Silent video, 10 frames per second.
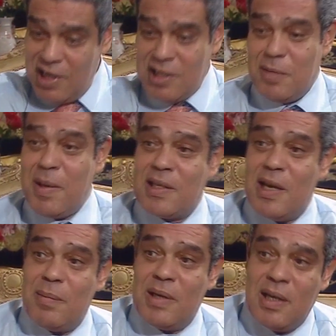سيبها
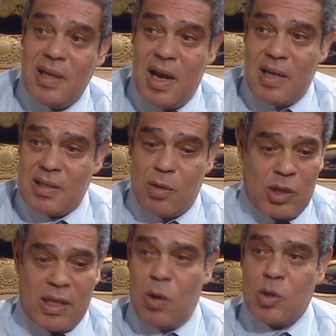تعمل اللي هي عايزاه
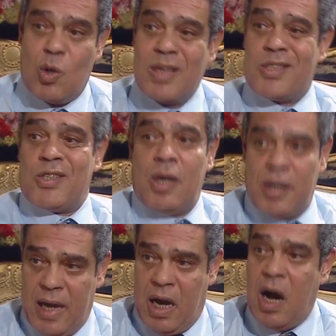وتتجوز وقت
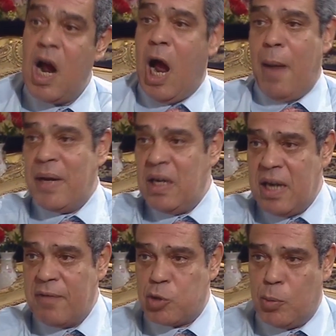صايع عامل لنفسه